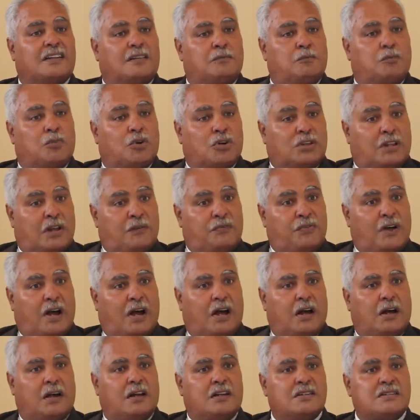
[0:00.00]

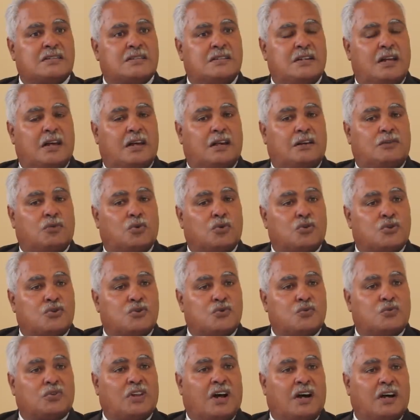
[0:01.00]
مرتفع السنة
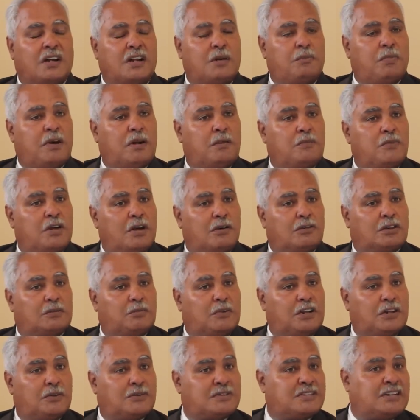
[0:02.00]
ننتج تقريبا
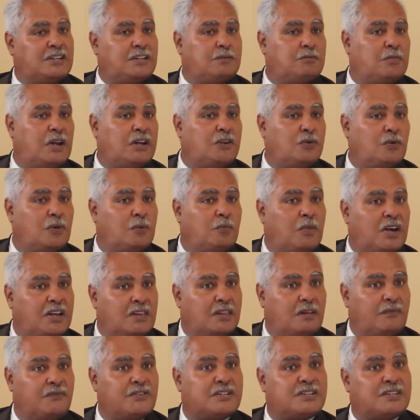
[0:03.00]
198 مليون
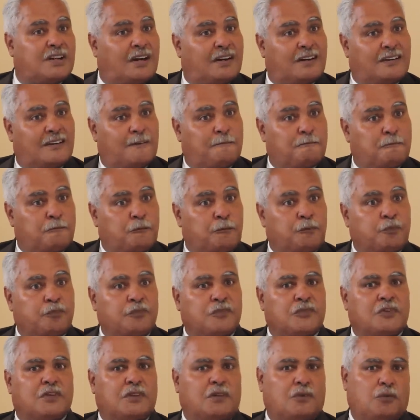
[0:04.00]
بيضة في الشهر
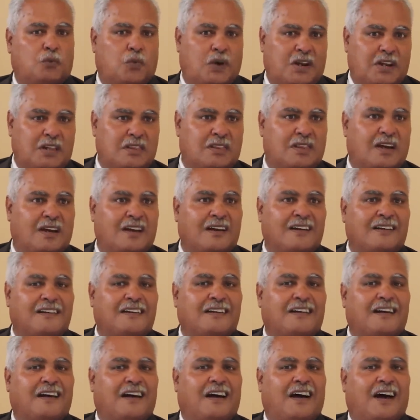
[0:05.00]
ولذا
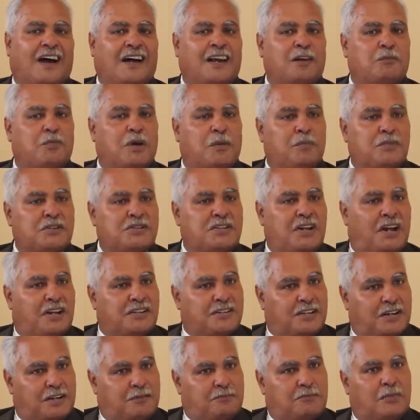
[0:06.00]
احنا برمجنا
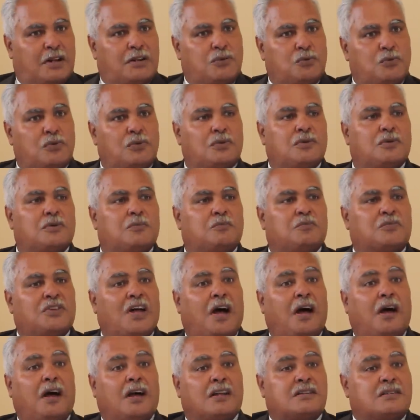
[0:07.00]
20 مليون
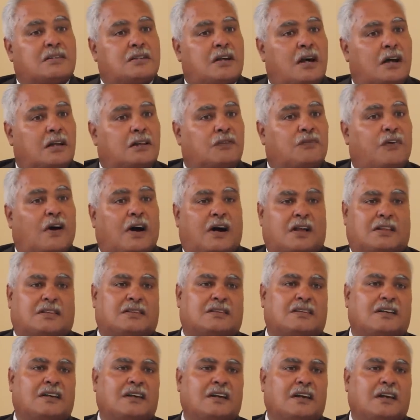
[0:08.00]
نتاع احتياط فقط
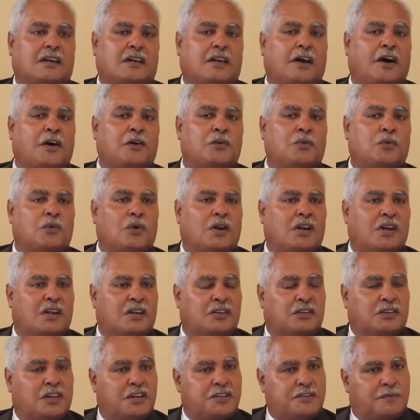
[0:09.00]
لانه
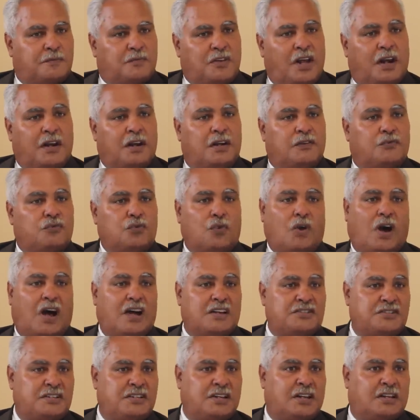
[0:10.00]
الانتاج نتاعنا يفوق
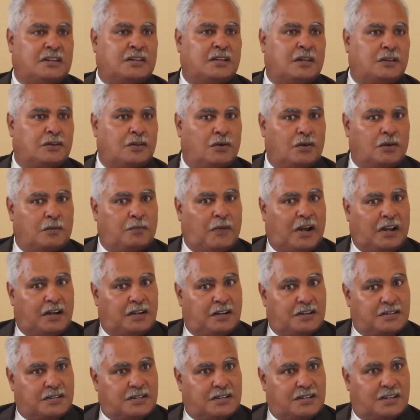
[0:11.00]
حاجياتنا دونك ما
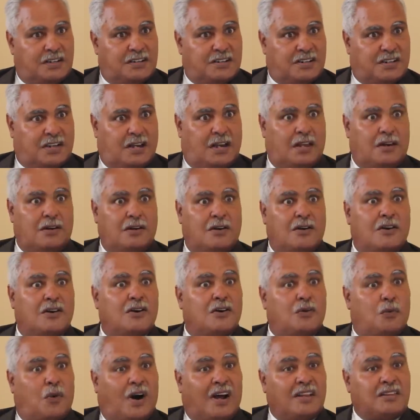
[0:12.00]
عندناش اشكال
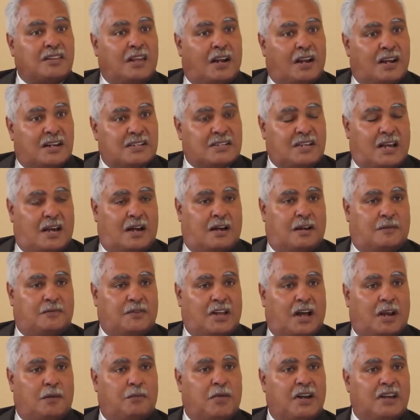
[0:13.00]
وحتى الاسعار
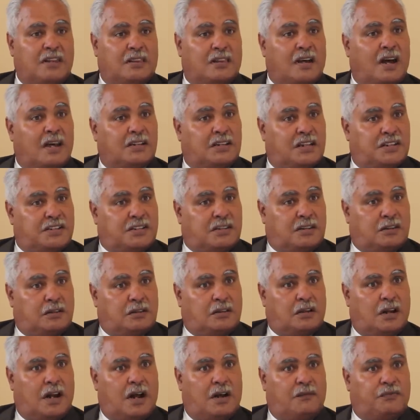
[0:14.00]
نتاع البيض قاعده
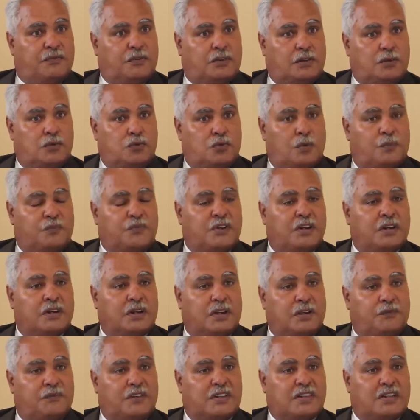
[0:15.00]
ترى اليوم في
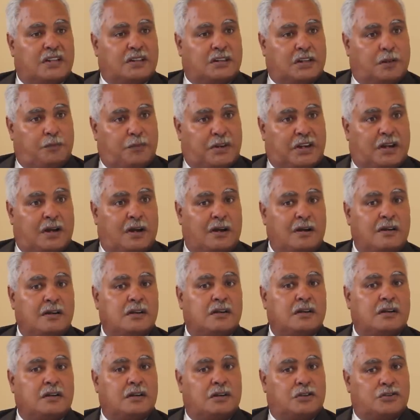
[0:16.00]
انخفاضات كبيره
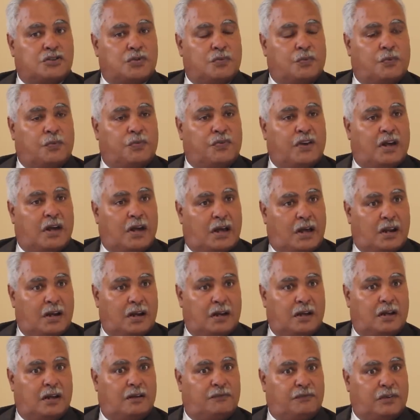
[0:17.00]
نشوفوا فيها
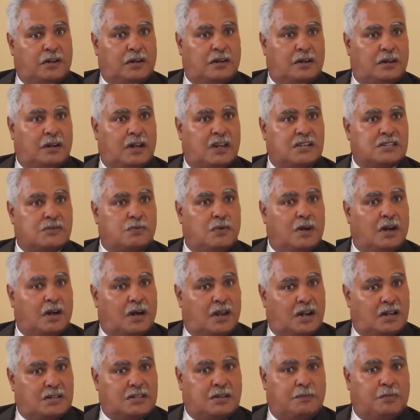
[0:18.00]
على في
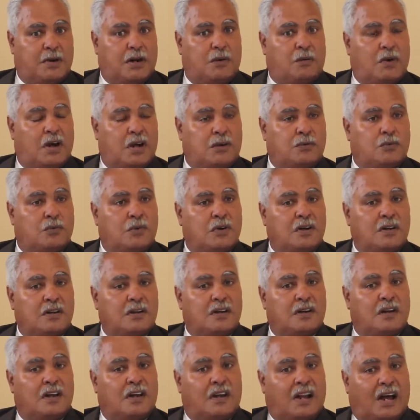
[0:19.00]
الاسواق على اعتبار وانه
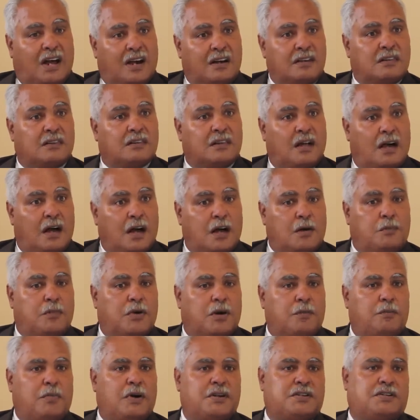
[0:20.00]
العرض
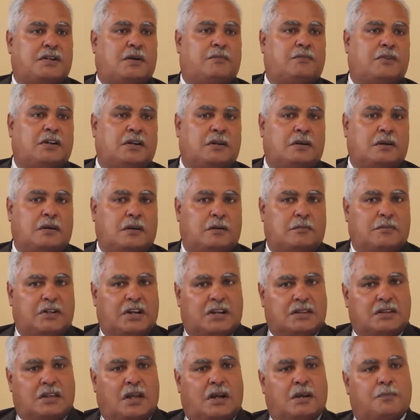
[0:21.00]
اكبر برشا من
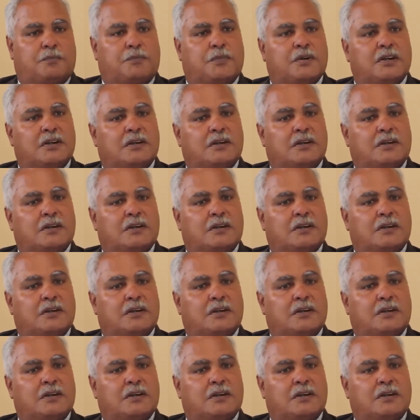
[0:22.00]
من الطلب